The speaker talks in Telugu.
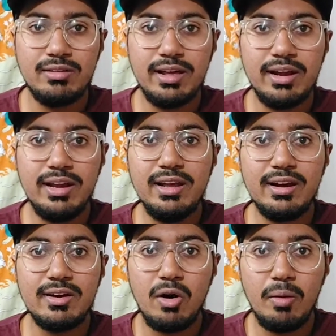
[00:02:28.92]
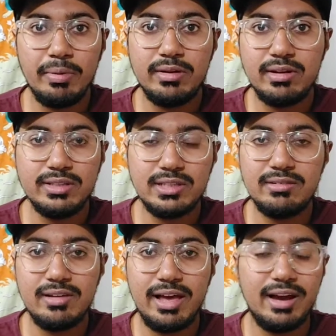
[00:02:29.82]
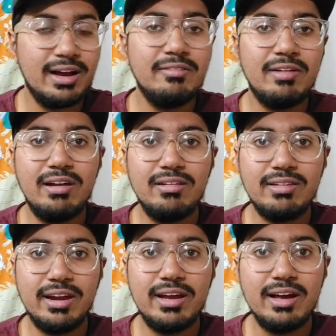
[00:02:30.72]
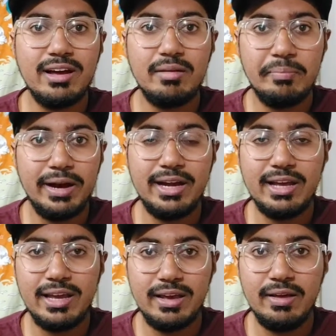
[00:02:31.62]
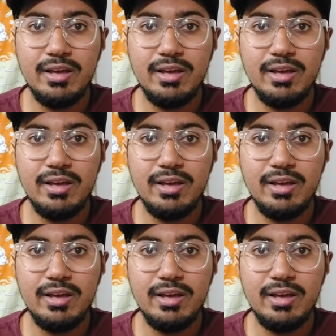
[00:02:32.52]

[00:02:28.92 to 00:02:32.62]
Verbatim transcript: సరైన కాంపన్సేషన్స్ లేక వాళ్ళు సరిగ్గా బయటికి